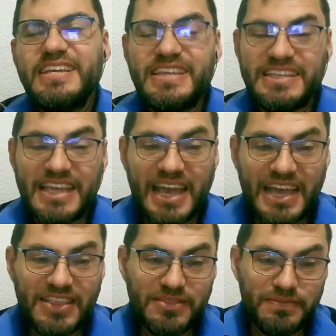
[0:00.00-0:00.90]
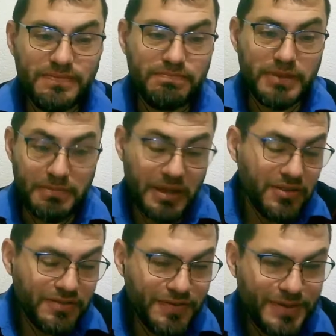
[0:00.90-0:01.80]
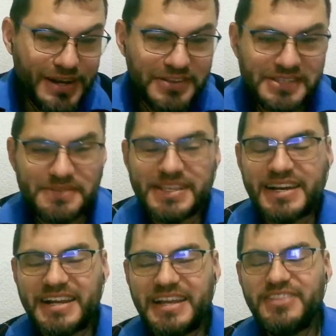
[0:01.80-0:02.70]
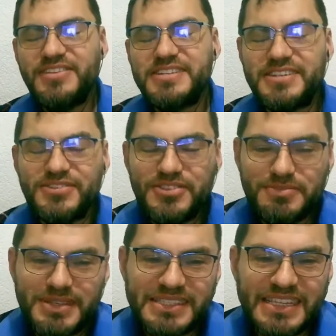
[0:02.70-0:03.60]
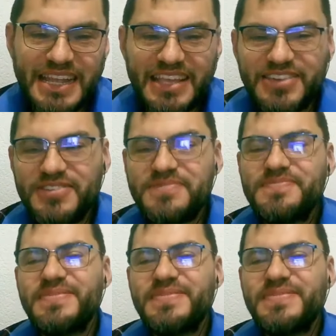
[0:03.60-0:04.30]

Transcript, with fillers: Ya mm, primero de febrero estamos arrancando el segundo mes del año